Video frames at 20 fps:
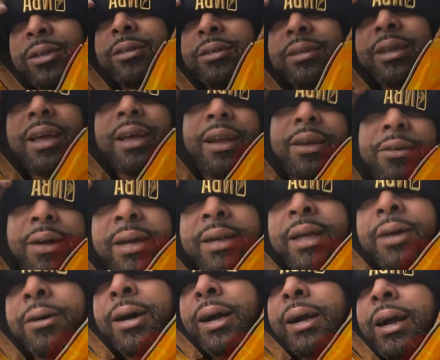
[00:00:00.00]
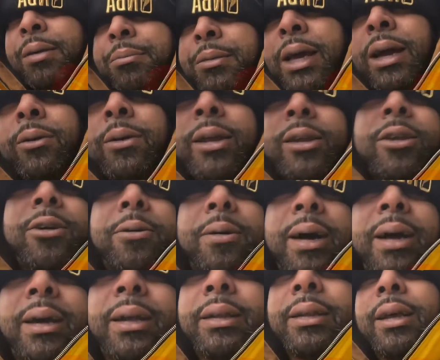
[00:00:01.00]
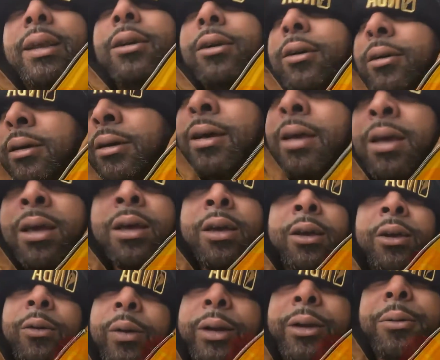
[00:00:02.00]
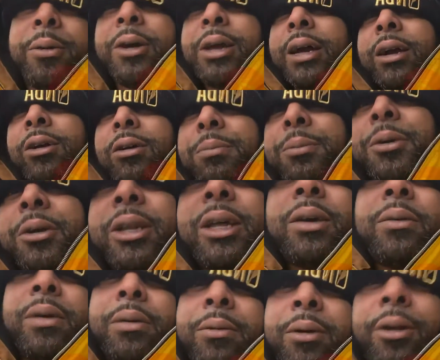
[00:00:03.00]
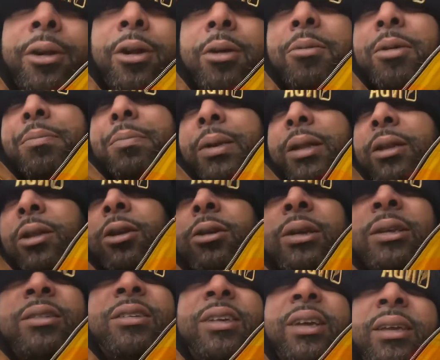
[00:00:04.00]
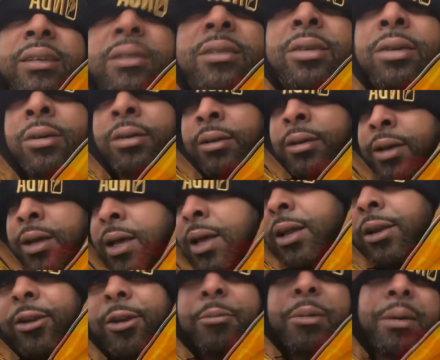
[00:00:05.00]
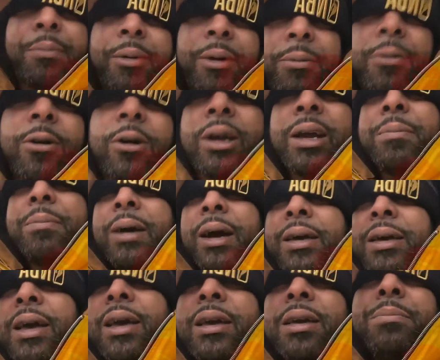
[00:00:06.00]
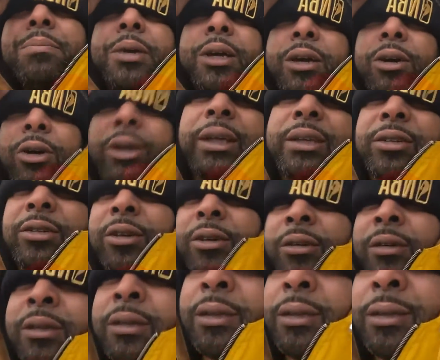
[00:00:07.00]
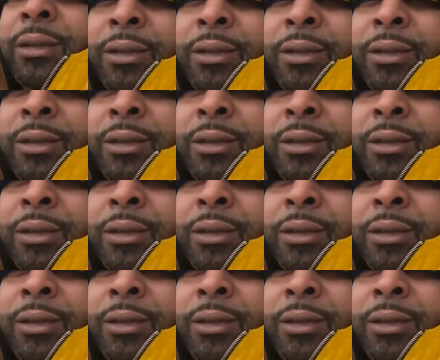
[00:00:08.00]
yo sé la vaina va a cambiar cuando baje el telón. Cuando voy a componer, bebo romo y prendo el incienso. No me provoque magia en mi corazón.